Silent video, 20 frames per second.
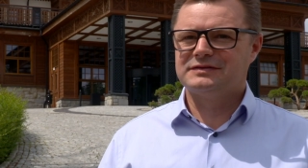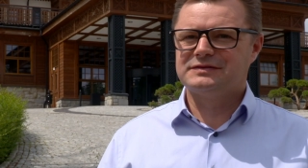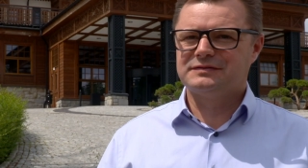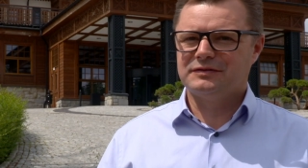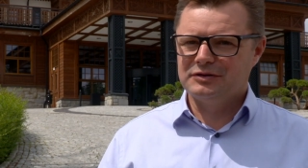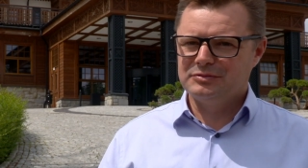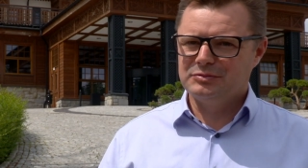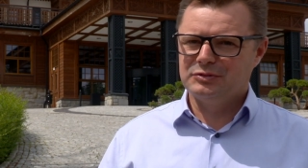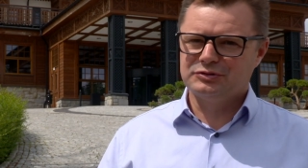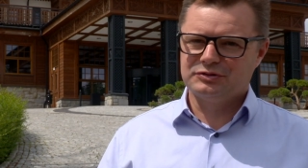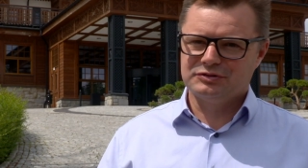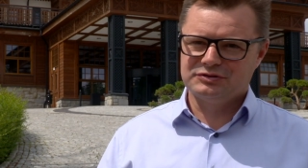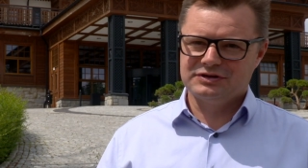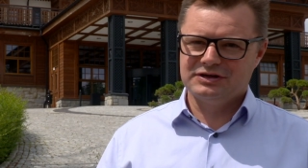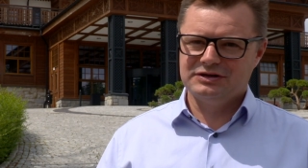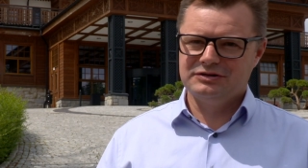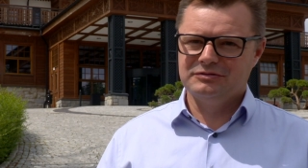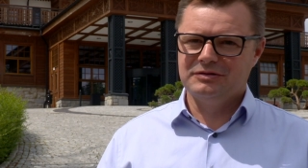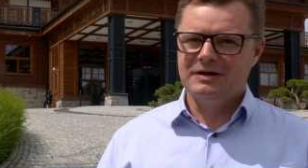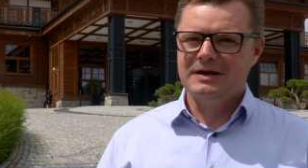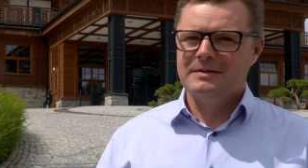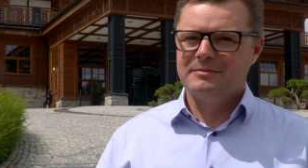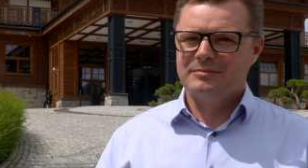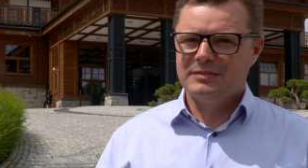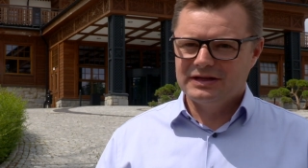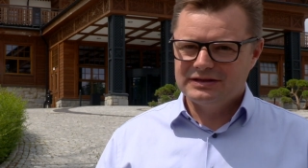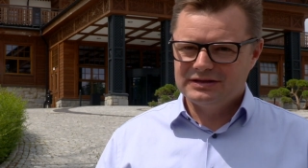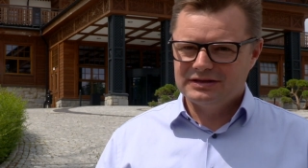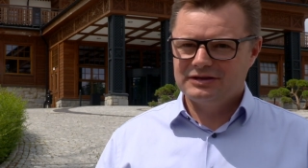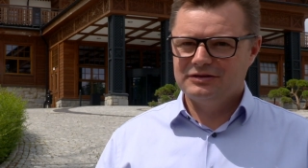w swoim otoczeniu
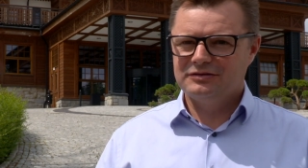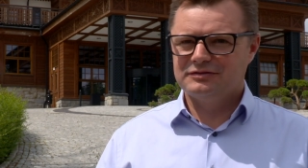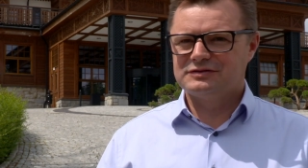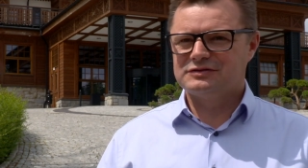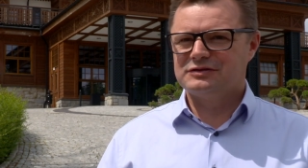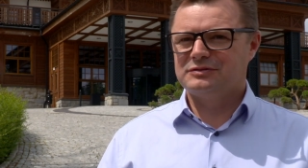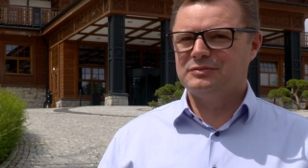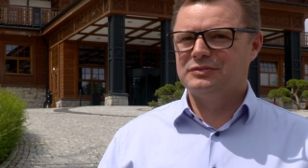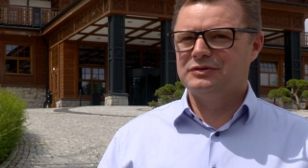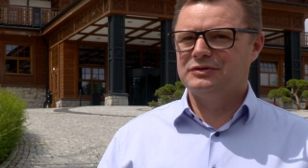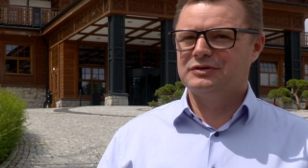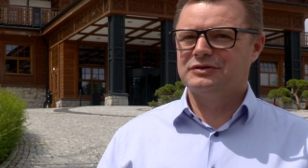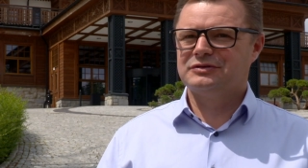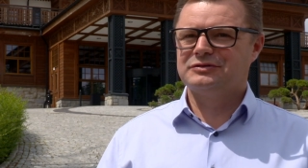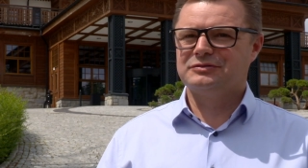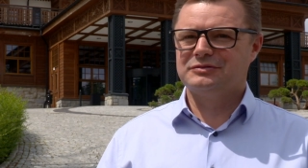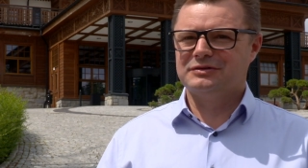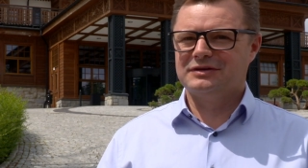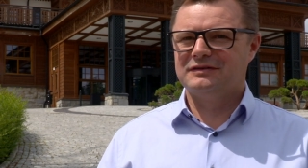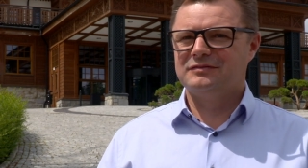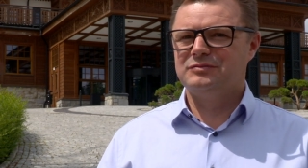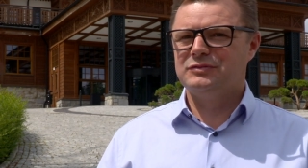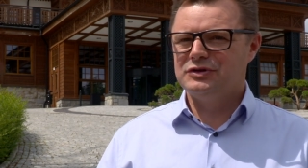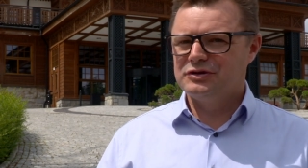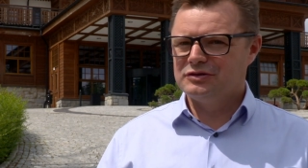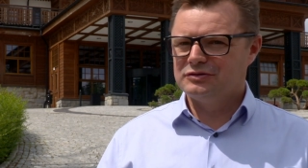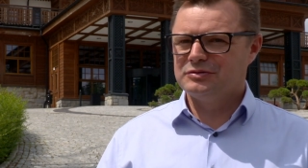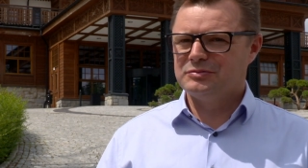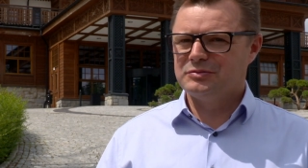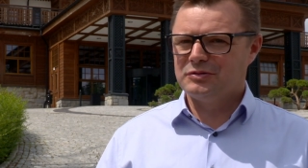ma takie osoby, które w
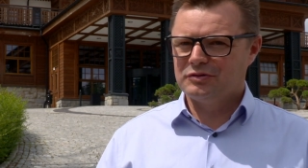minionym